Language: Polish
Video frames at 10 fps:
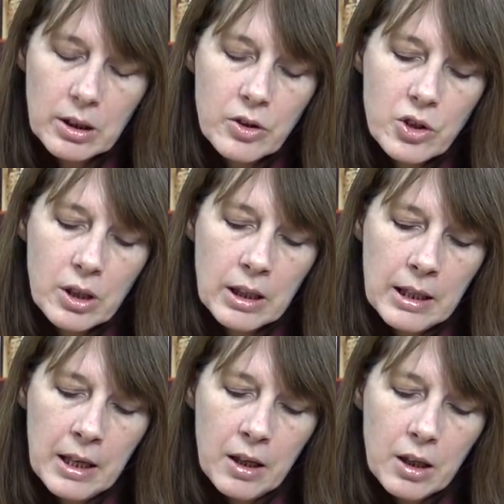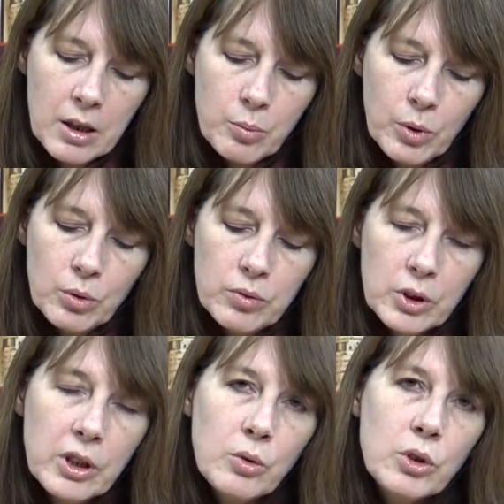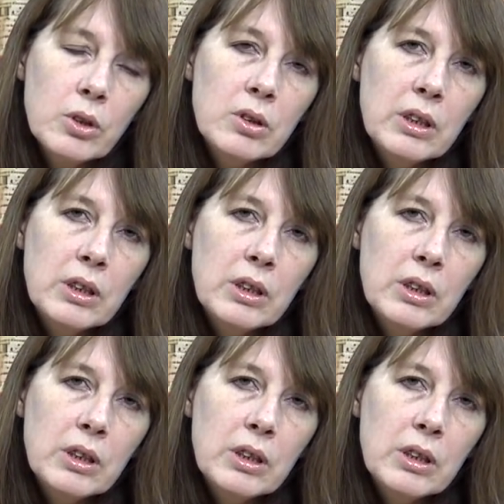Także po uwolnieniu się od